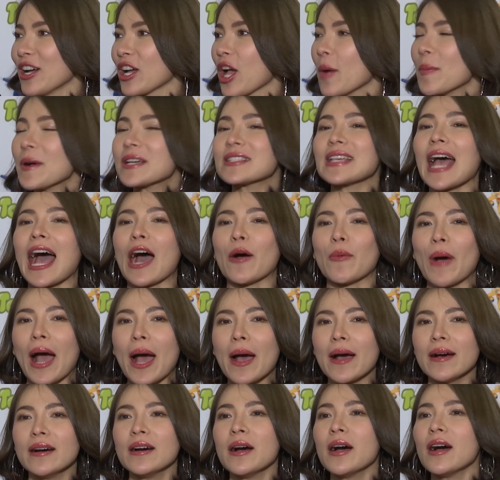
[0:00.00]
ก็ปรึกษา
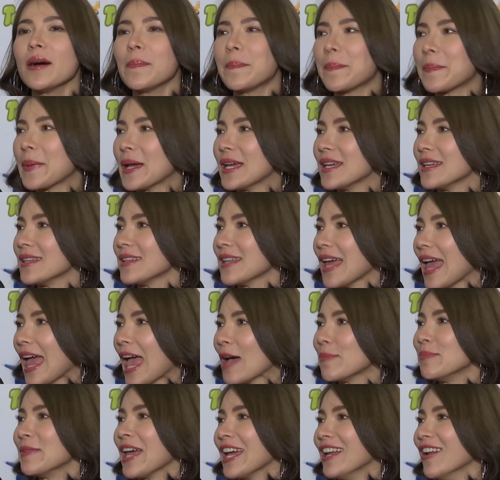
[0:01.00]
ว่าเออไป
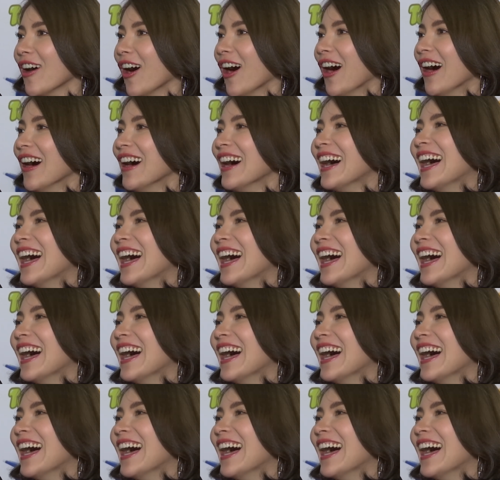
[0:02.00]
แอปไหนหรอ